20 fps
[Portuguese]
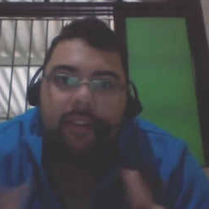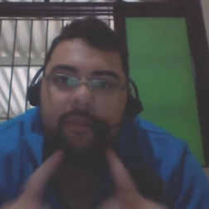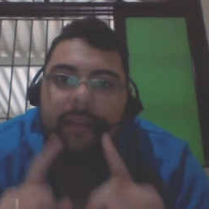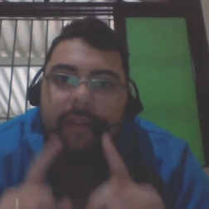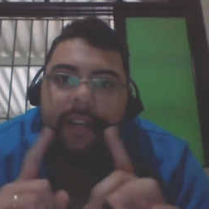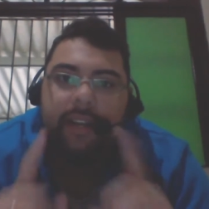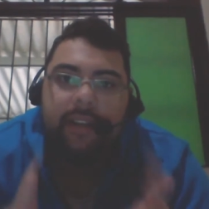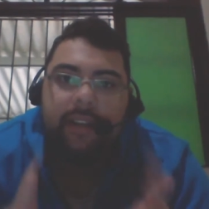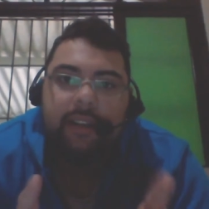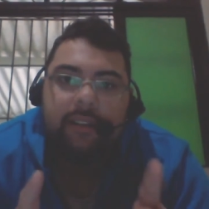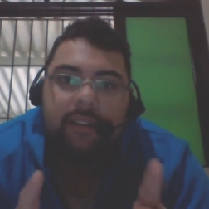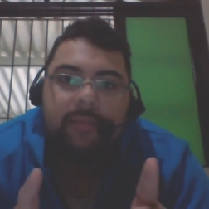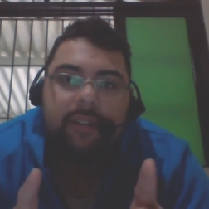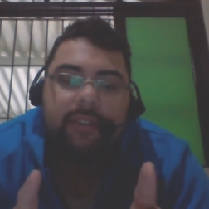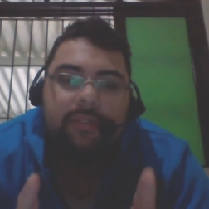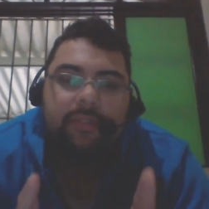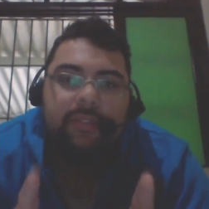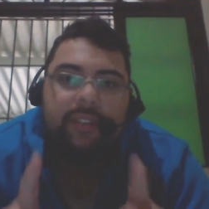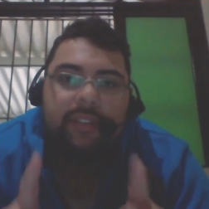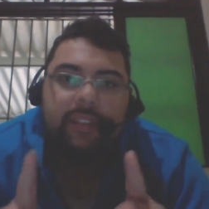Homecoming
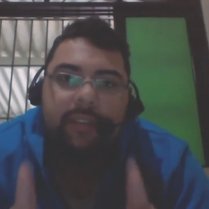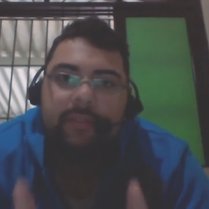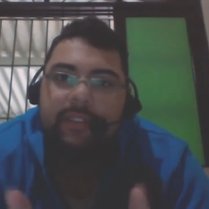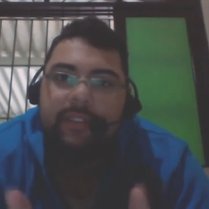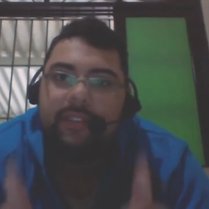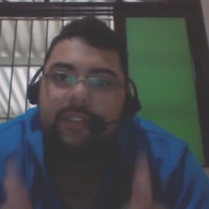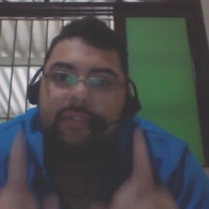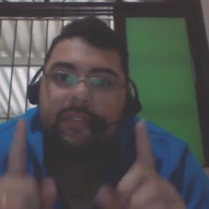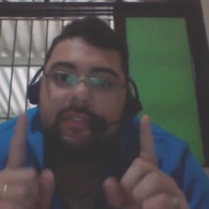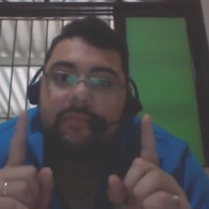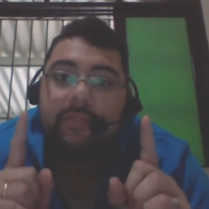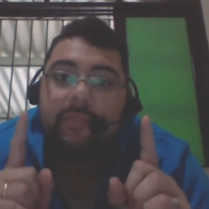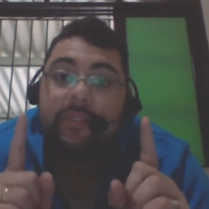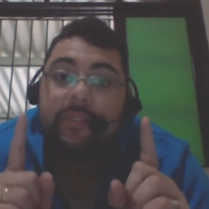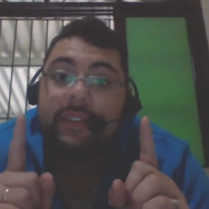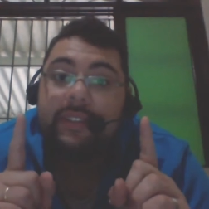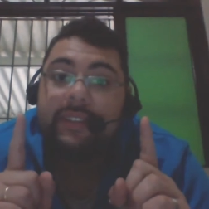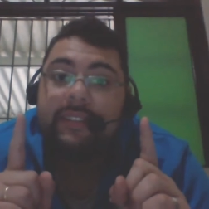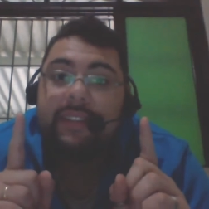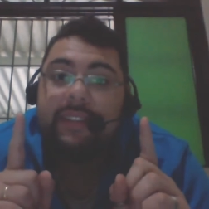nos cinemas em
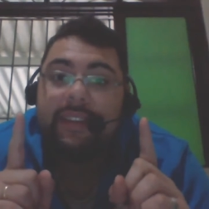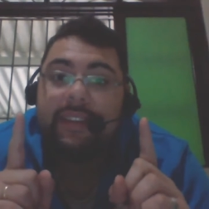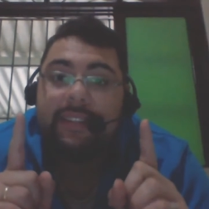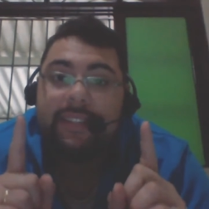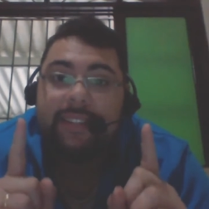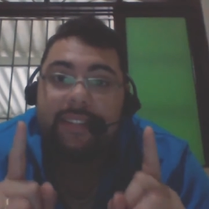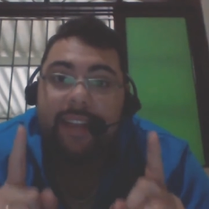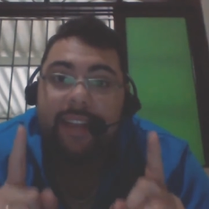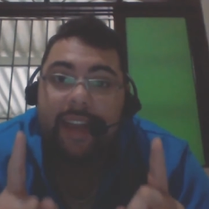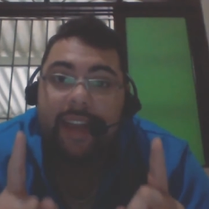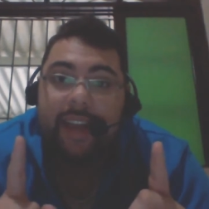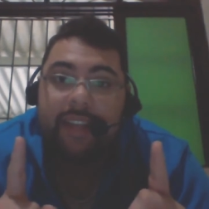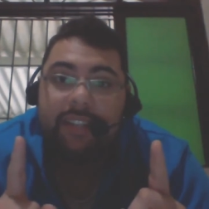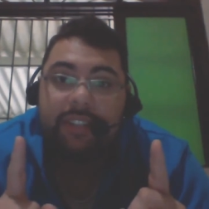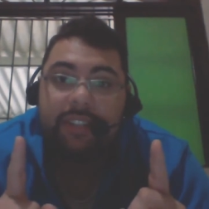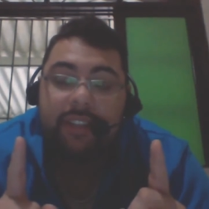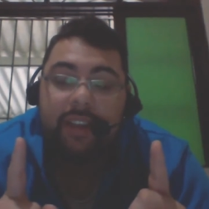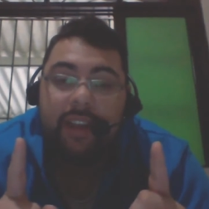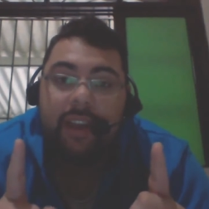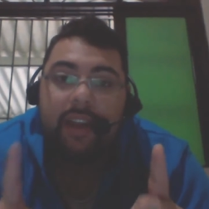
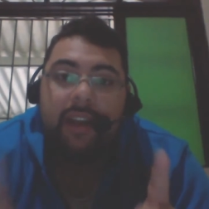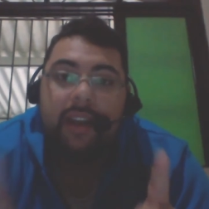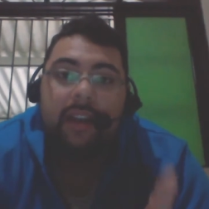2017